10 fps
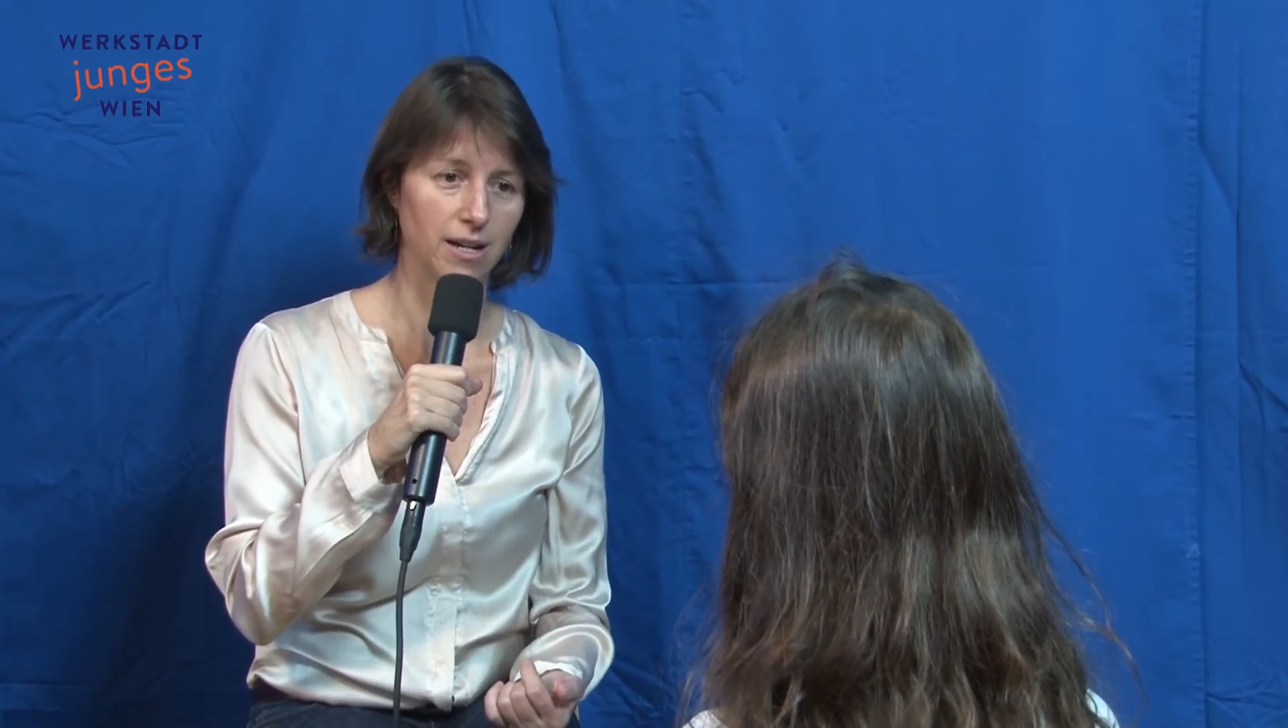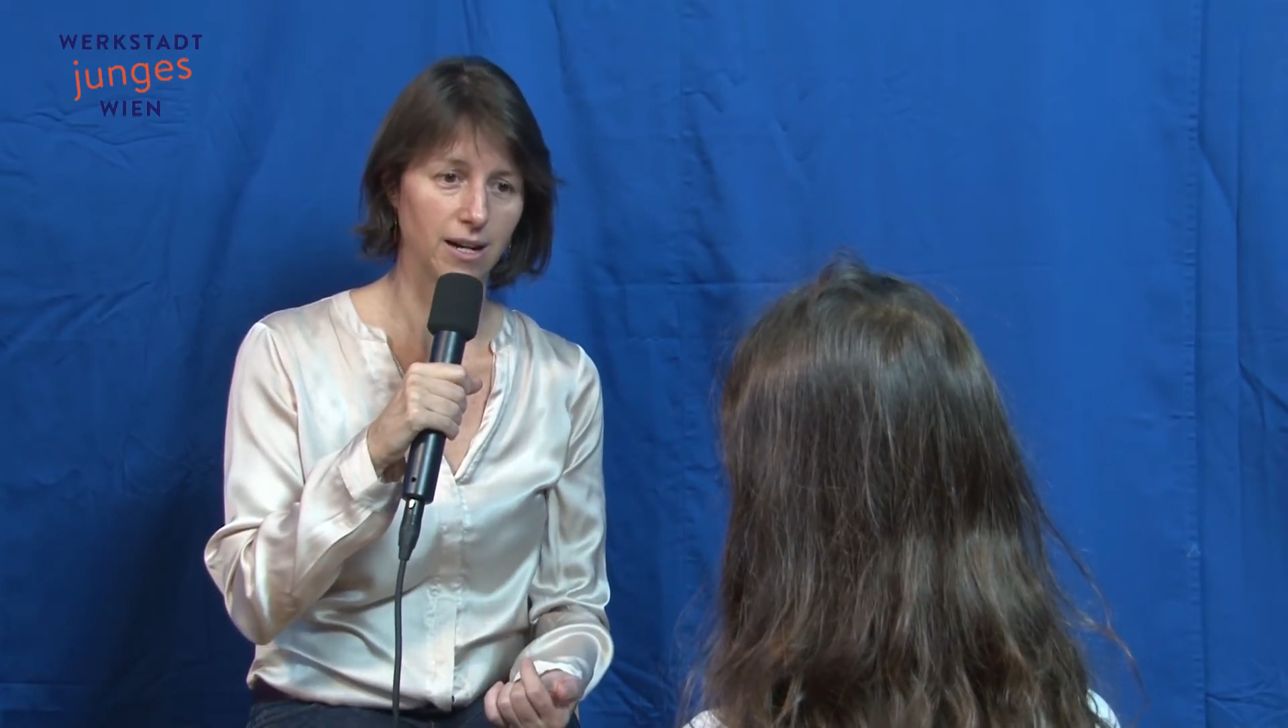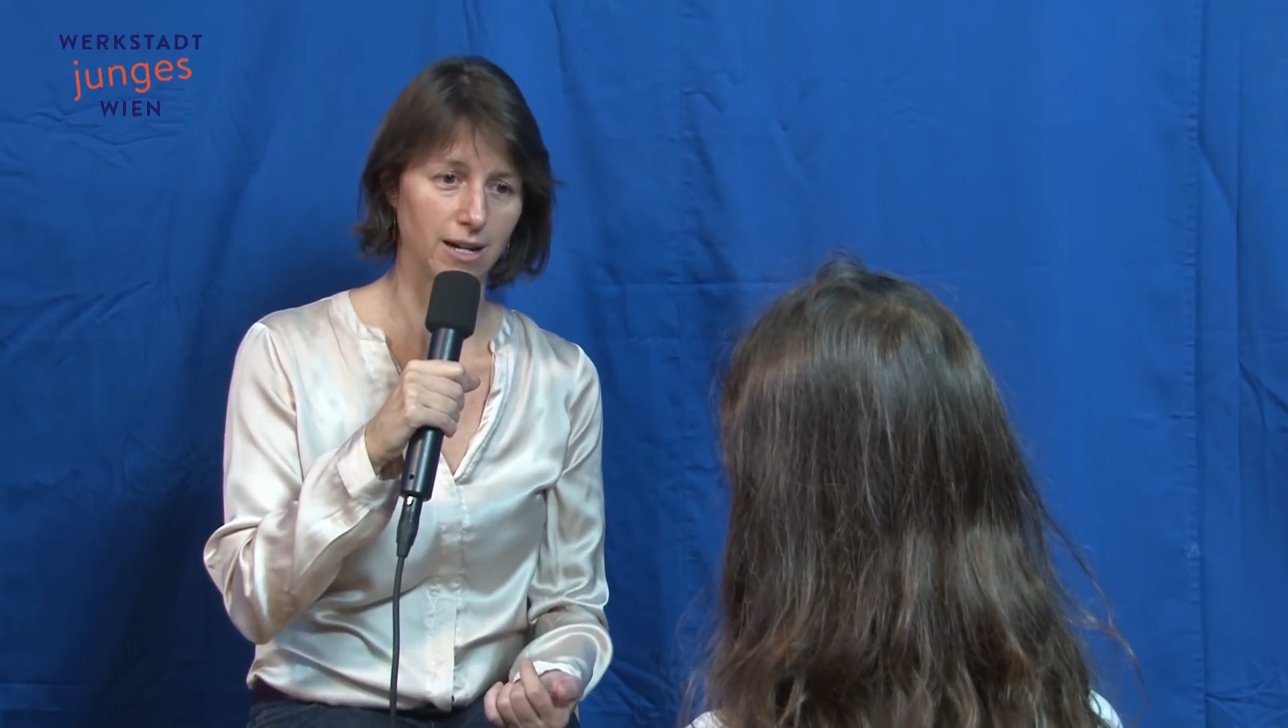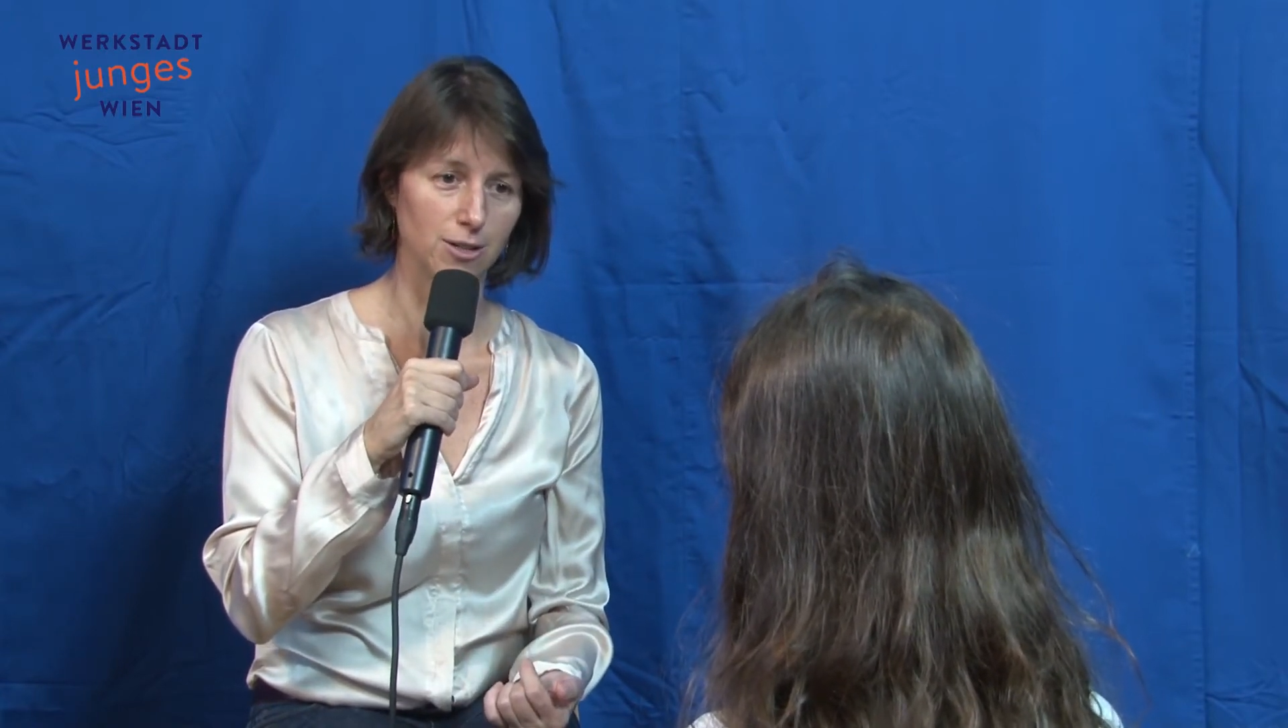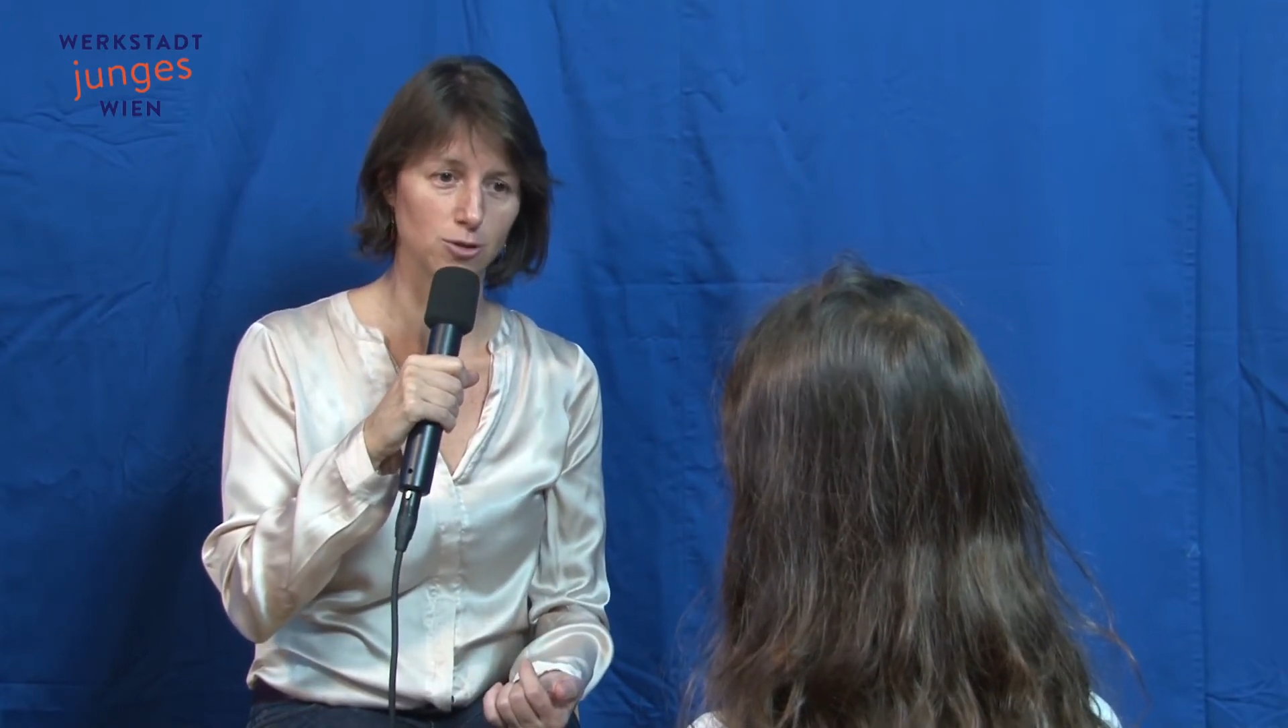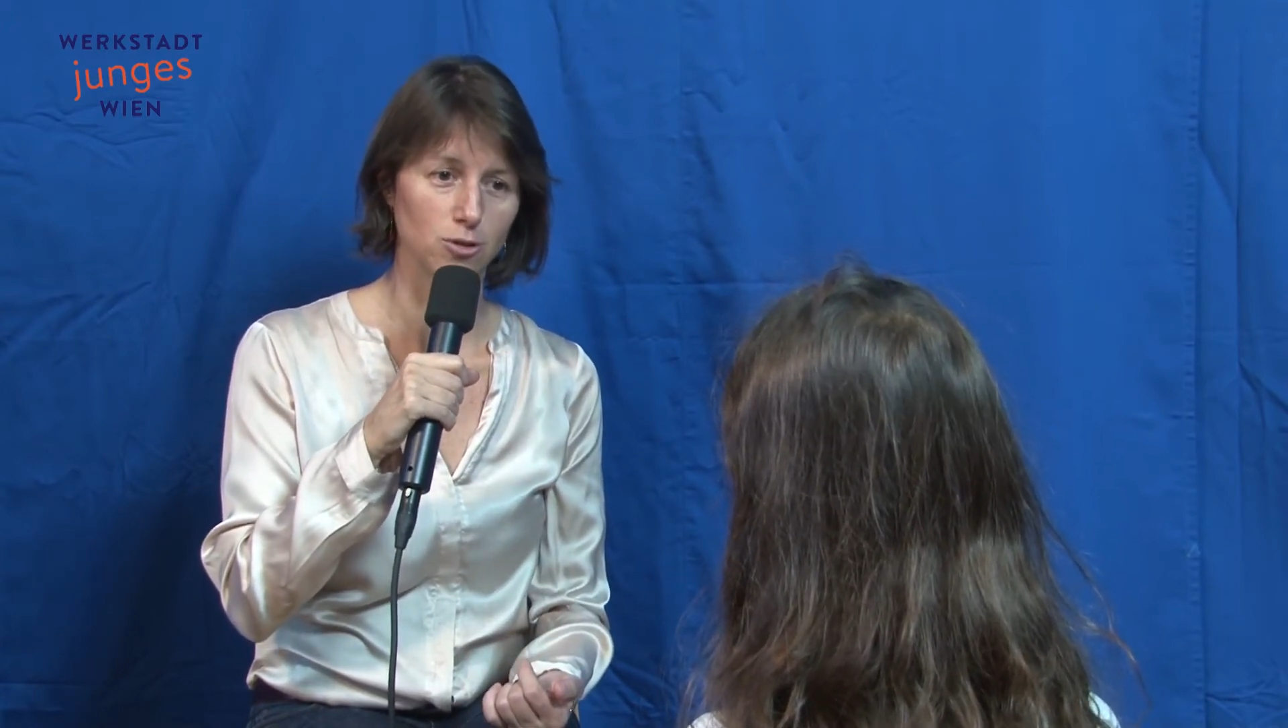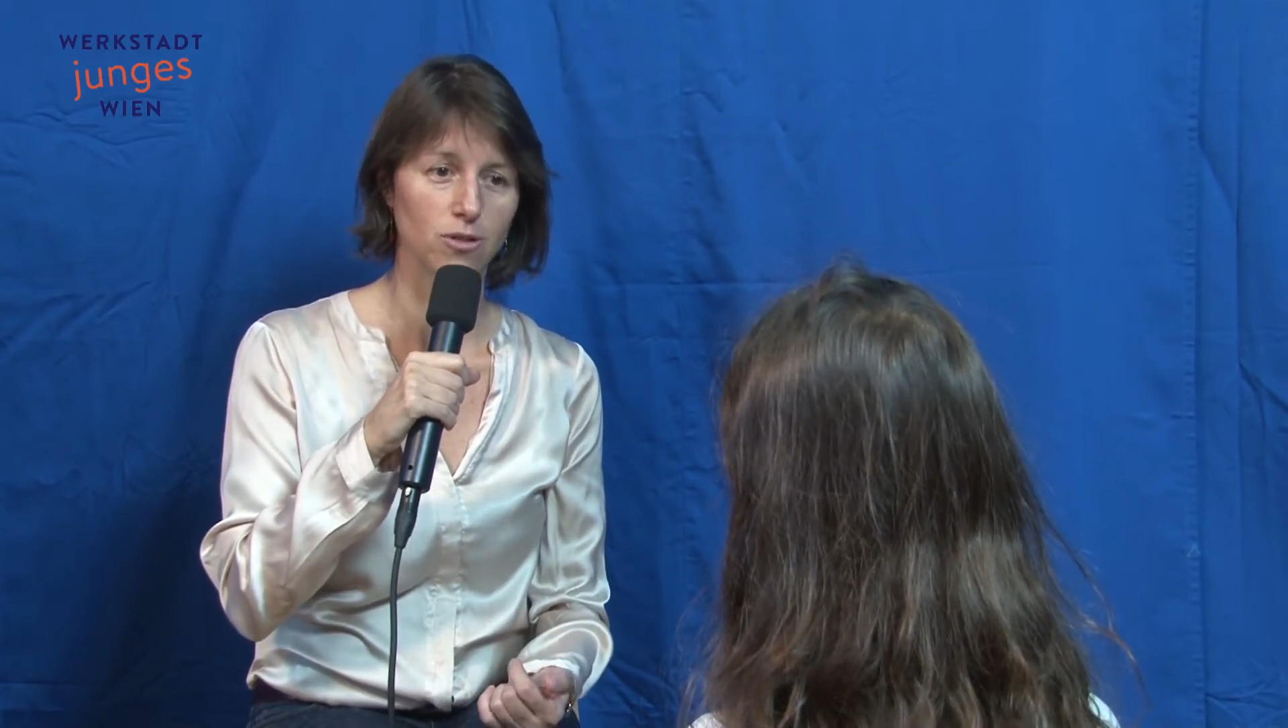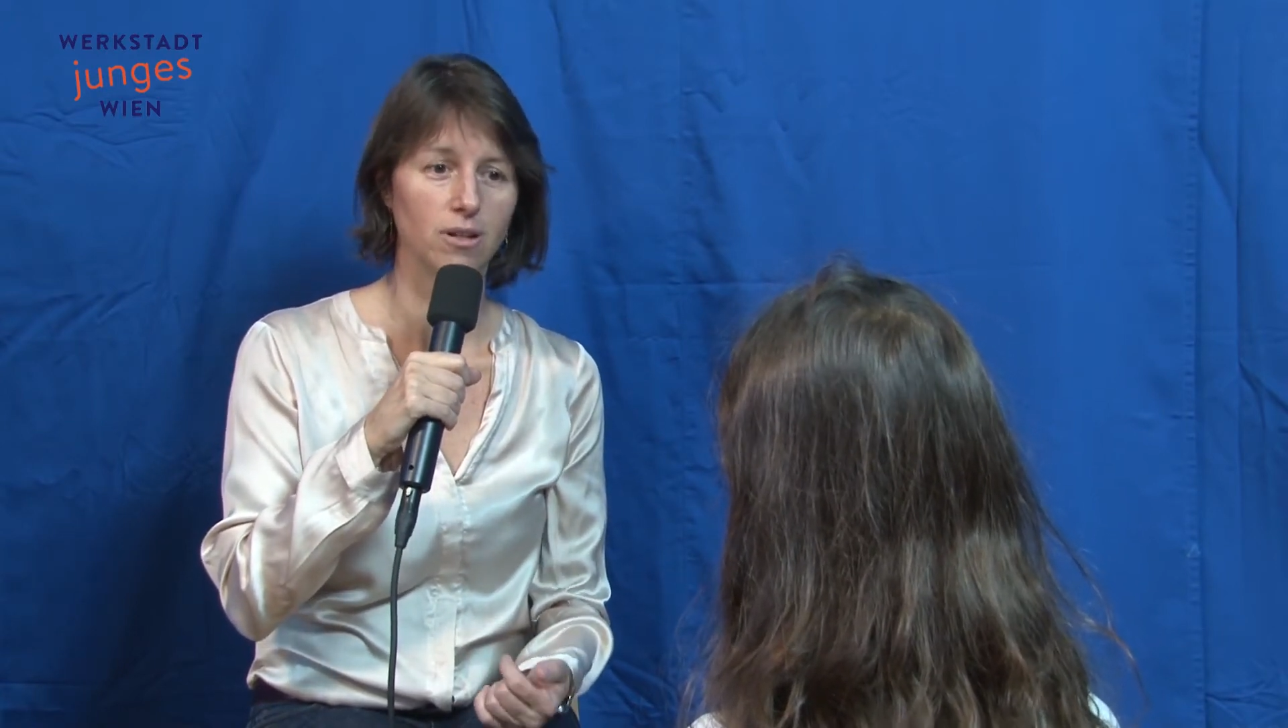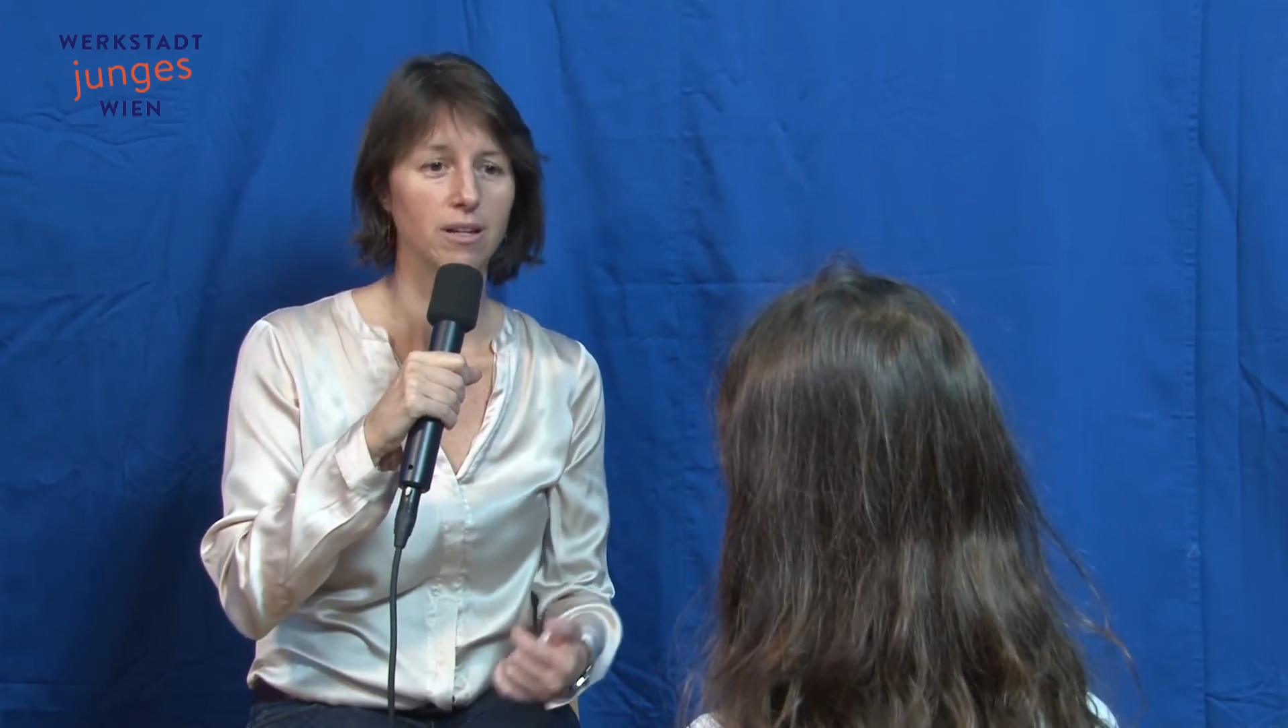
Also